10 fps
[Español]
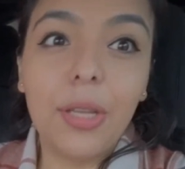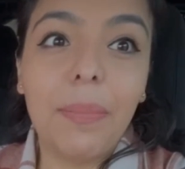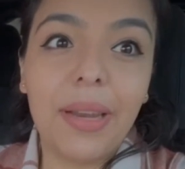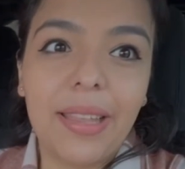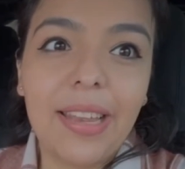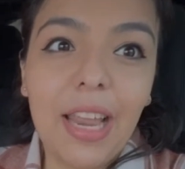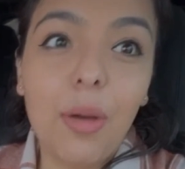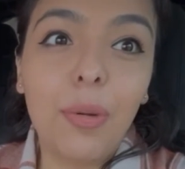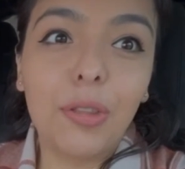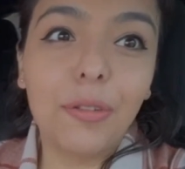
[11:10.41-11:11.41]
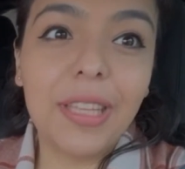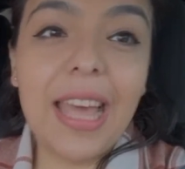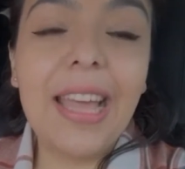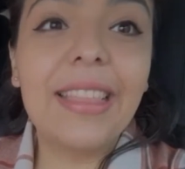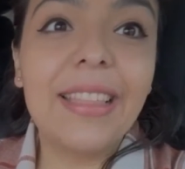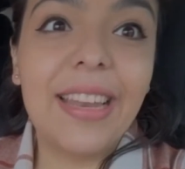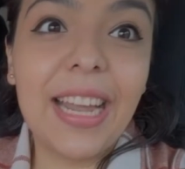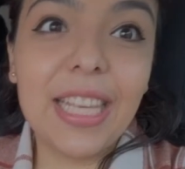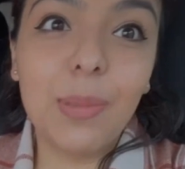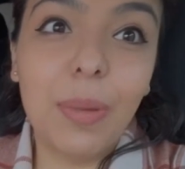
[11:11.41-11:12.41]
Y perdería la oportunidad y tendría
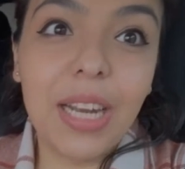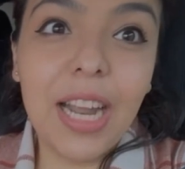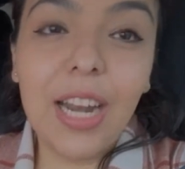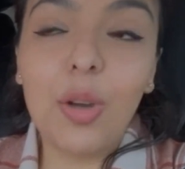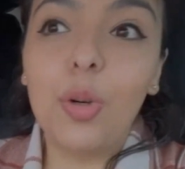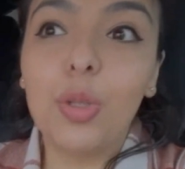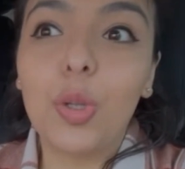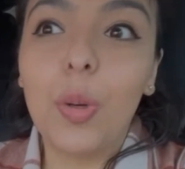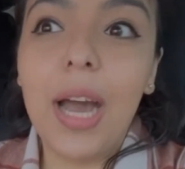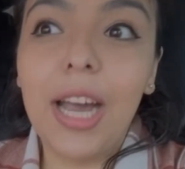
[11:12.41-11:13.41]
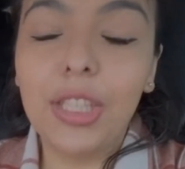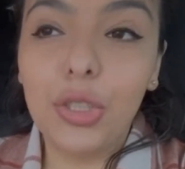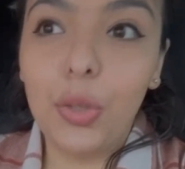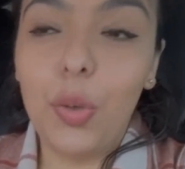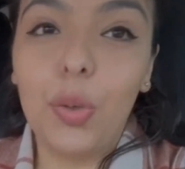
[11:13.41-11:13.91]
que esperar otro año,